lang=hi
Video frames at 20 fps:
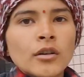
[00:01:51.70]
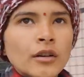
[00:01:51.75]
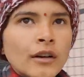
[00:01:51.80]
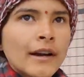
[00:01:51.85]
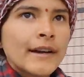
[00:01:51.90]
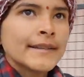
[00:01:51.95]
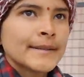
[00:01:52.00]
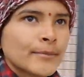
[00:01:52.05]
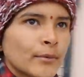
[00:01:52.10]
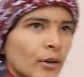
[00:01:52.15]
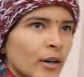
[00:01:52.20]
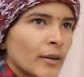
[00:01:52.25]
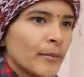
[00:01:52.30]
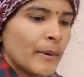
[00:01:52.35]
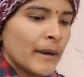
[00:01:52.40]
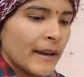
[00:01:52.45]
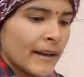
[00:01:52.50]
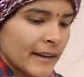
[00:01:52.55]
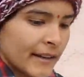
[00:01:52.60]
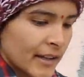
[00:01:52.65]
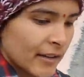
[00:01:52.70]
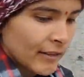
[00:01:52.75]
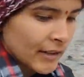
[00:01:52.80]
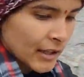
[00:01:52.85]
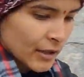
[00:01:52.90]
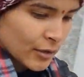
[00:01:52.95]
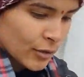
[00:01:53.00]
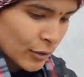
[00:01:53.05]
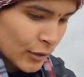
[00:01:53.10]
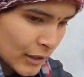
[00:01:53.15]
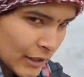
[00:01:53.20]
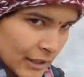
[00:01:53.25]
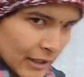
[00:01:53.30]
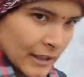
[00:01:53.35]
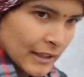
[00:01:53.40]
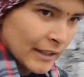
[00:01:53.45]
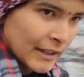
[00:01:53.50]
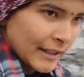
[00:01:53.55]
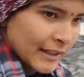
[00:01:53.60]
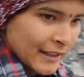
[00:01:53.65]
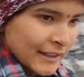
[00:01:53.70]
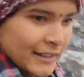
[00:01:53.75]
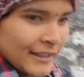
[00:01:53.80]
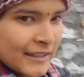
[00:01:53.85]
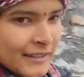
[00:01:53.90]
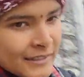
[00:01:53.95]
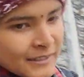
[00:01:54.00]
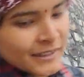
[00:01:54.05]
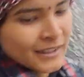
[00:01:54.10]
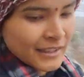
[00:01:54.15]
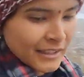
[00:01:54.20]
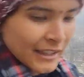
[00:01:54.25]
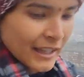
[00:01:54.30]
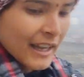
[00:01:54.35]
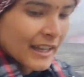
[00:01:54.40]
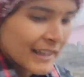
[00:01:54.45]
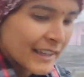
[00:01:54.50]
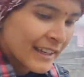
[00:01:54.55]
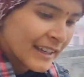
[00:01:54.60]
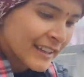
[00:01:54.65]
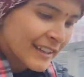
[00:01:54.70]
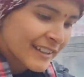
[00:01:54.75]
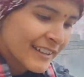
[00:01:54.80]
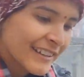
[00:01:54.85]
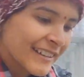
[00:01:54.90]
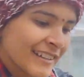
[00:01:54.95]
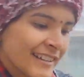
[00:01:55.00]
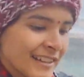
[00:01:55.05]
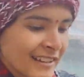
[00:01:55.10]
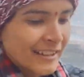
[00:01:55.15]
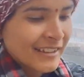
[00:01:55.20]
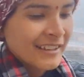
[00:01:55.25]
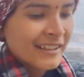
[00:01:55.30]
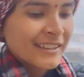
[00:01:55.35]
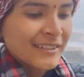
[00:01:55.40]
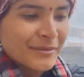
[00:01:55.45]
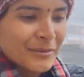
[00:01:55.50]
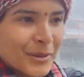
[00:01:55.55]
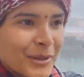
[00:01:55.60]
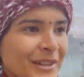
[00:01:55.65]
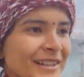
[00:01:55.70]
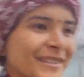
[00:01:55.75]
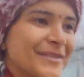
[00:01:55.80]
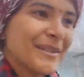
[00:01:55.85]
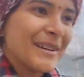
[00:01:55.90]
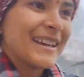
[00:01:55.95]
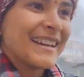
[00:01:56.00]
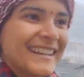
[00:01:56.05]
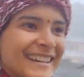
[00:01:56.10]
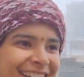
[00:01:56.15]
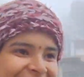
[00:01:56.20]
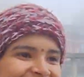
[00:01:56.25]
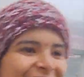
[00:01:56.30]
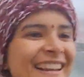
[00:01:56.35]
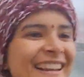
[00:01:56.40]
गाइस बहुत भयंकर वाला कोहरा लगा है लगा नहीं बहुत भयंकर